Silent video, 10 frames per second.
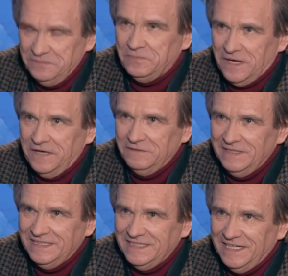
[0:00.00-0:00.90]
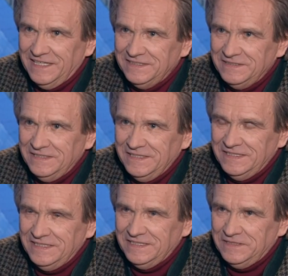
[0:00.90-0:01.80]
правильно, да.
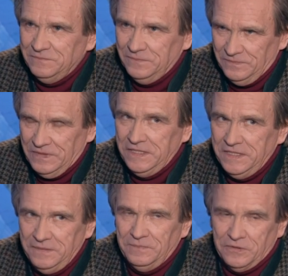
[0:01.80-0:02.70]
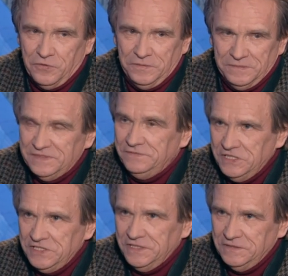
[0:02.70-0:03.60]
При покойном
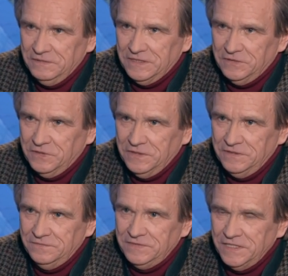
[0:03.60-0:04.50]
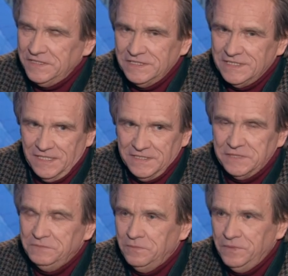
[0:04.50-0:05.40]
Свешникове, который всячески
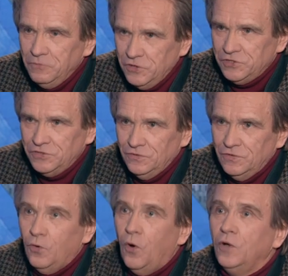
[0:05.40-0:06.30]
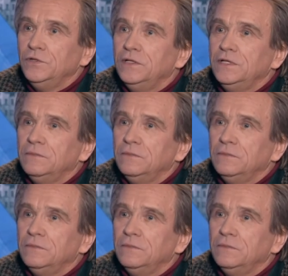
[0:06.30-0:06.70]
старался мне помочь. Кто вас назвал